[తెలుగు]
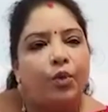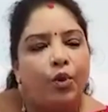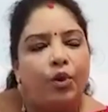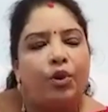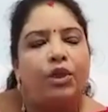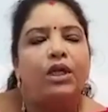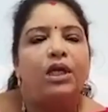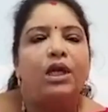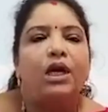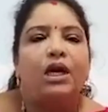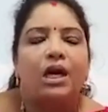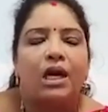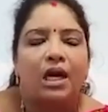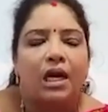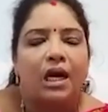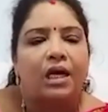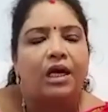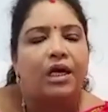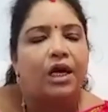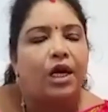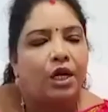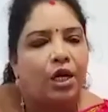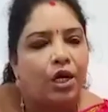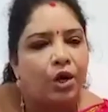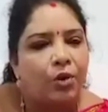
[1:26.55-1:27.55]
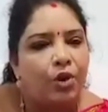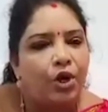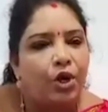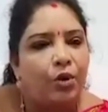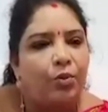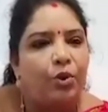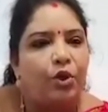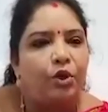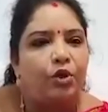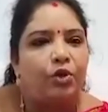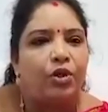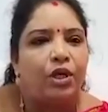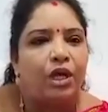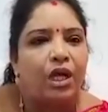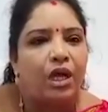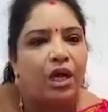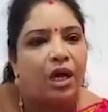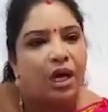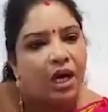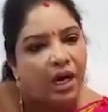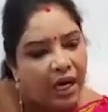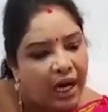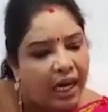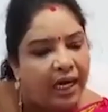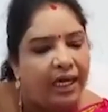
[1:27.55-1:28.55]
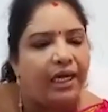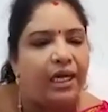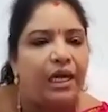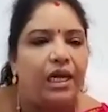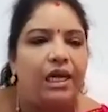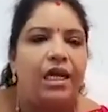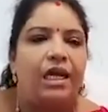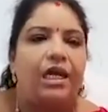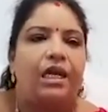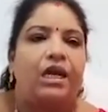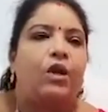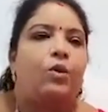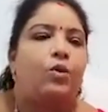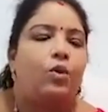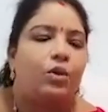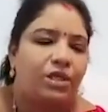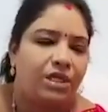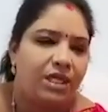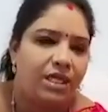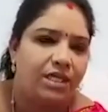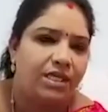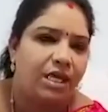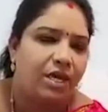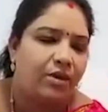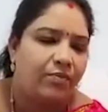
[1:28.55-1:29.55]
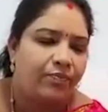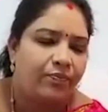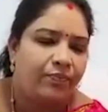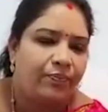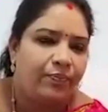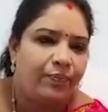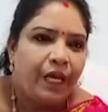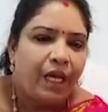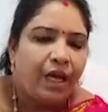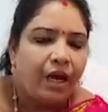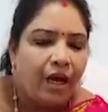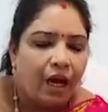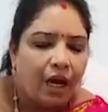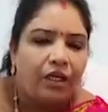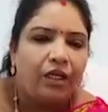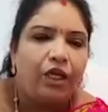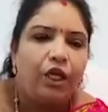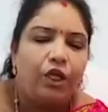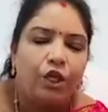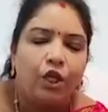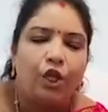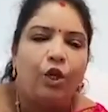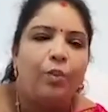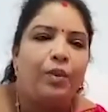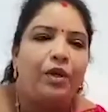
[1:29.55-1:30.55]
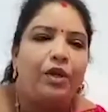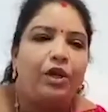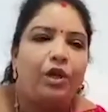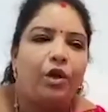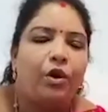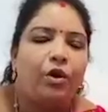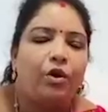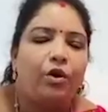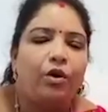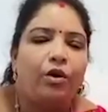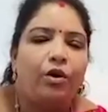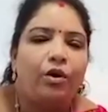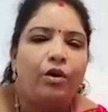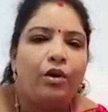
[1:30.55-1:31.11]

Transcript: పూర్తిగా కలెక్టరేట్ లో ఉండిపోతున్నారని నైటే నేను ఇక్కడికి వచ్చేసాను అయితే తిరుపతిలో